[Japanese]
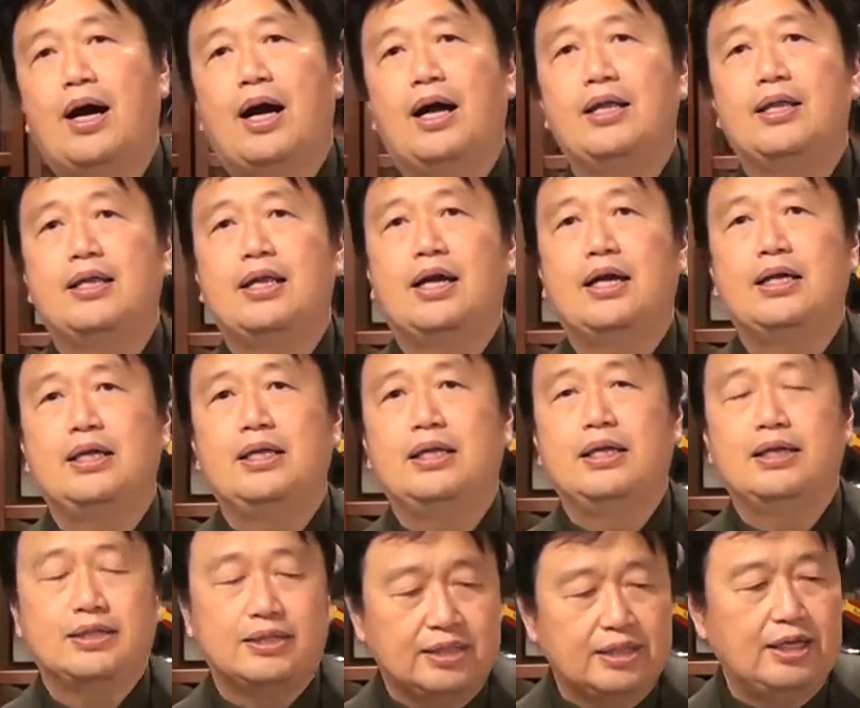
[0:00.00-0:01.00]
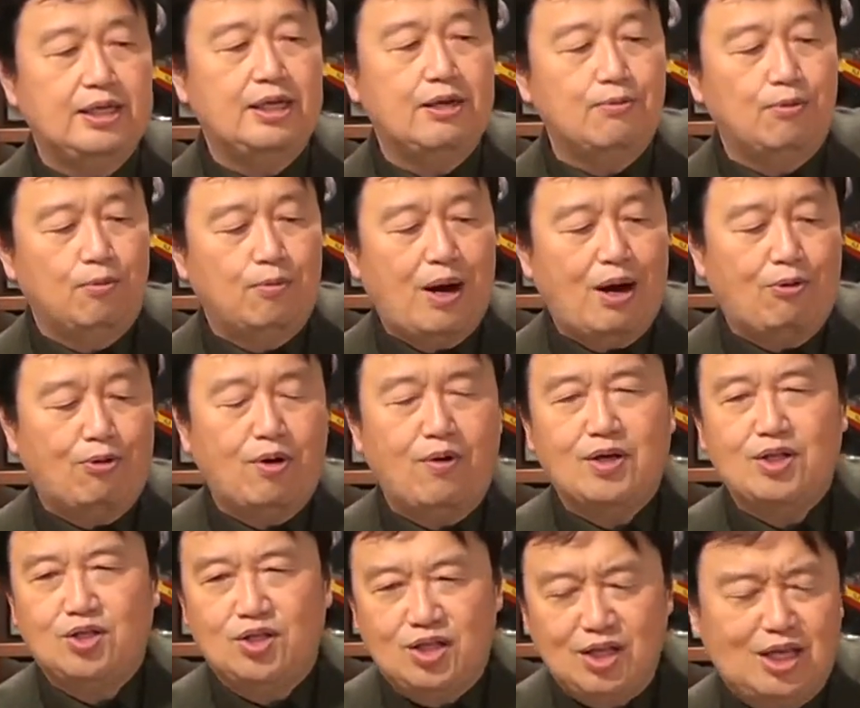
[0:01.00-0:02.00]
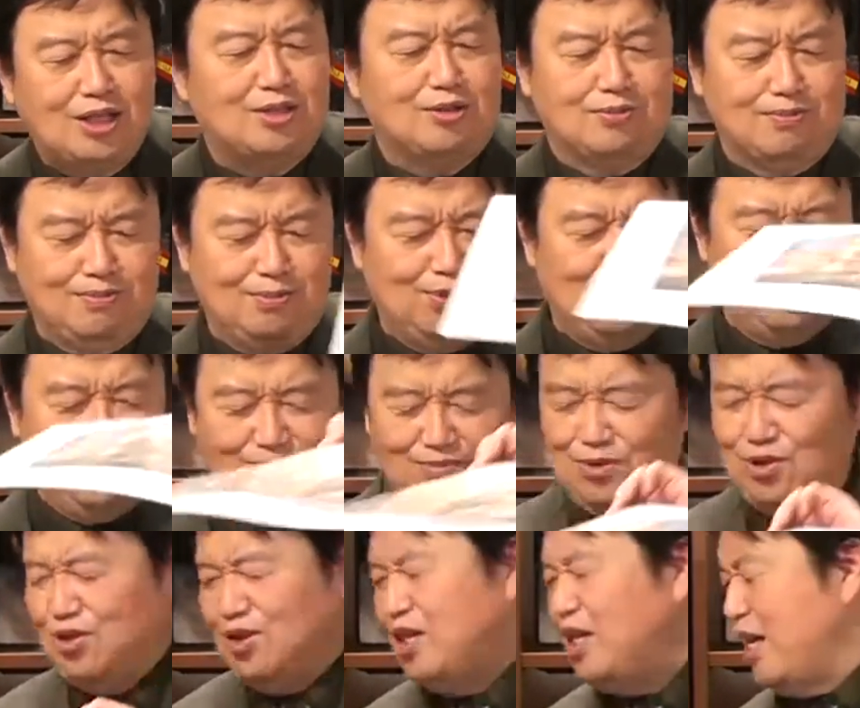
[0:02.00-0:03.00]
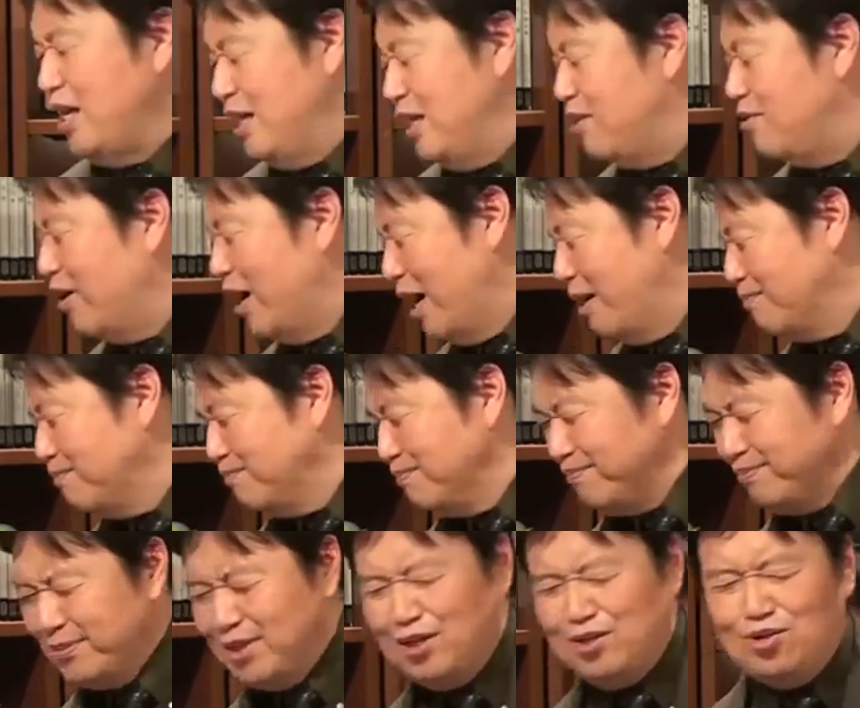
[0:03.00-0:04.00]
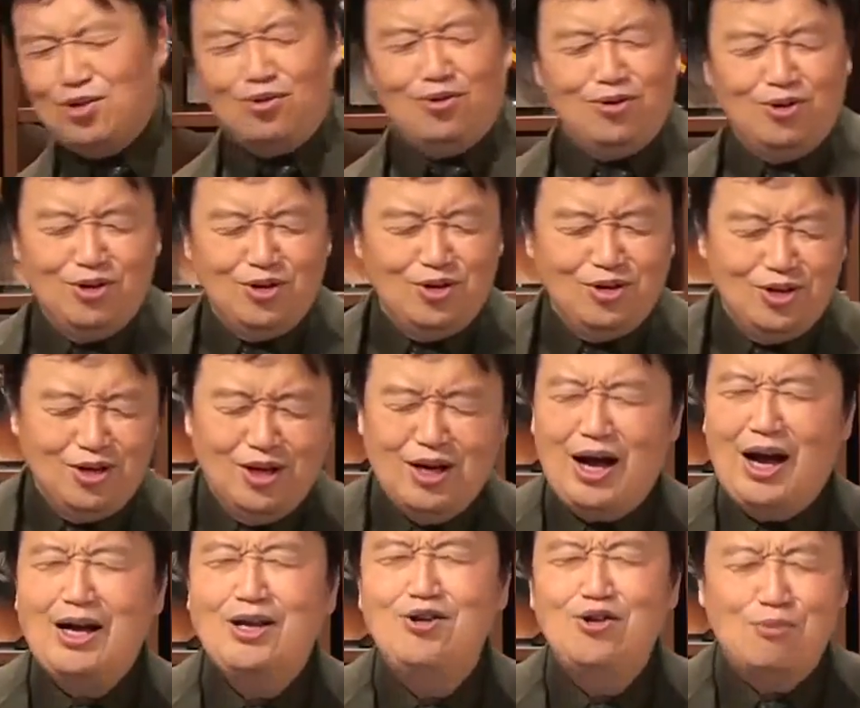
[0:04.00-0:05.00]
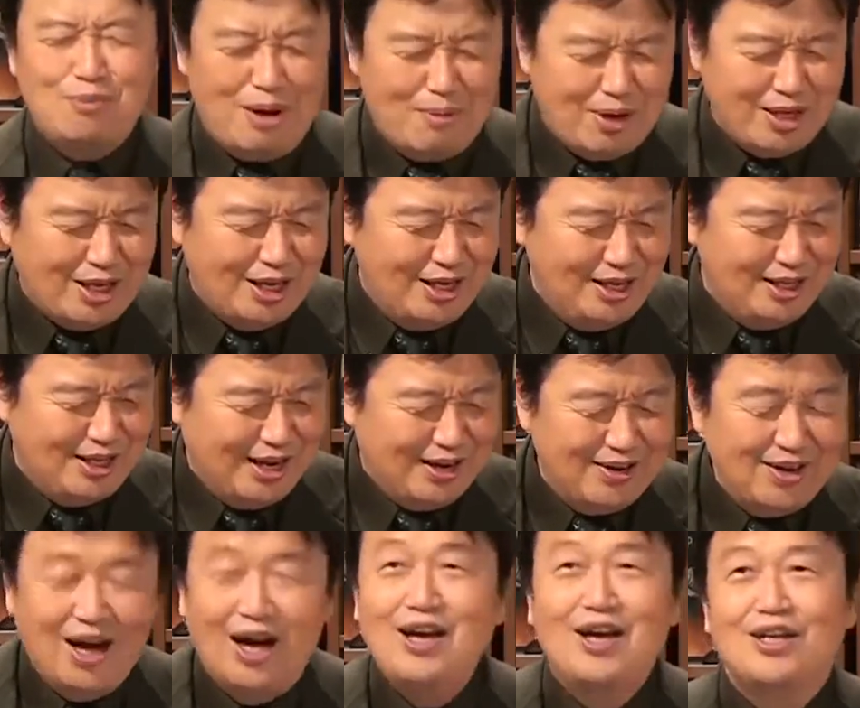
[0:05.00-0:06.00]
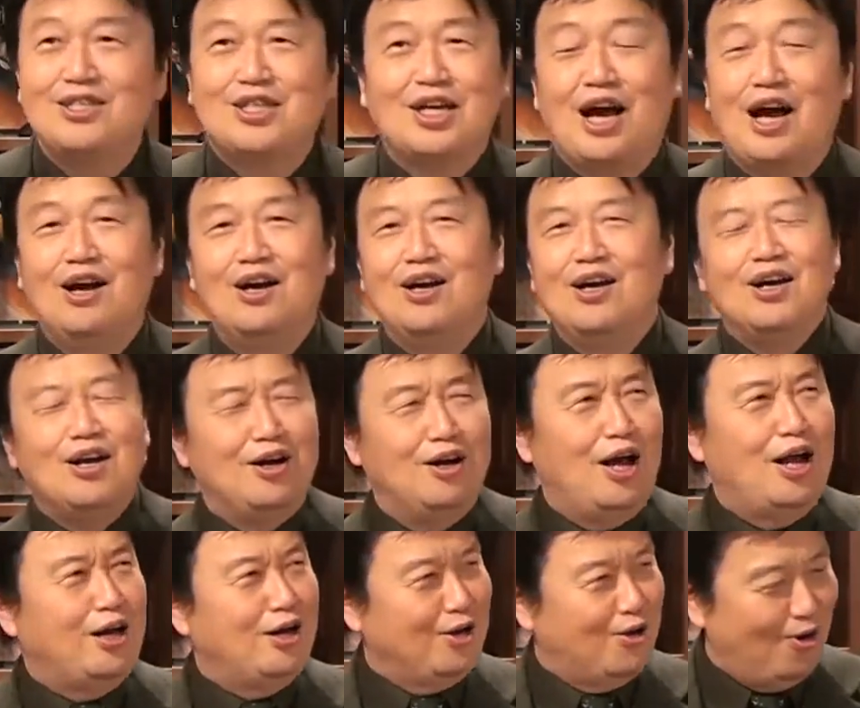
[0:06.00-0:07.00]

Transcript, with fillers: かんないですねでもまあ俺は好きです。好きでいいのかそうありのままでいいんだあ違うレリ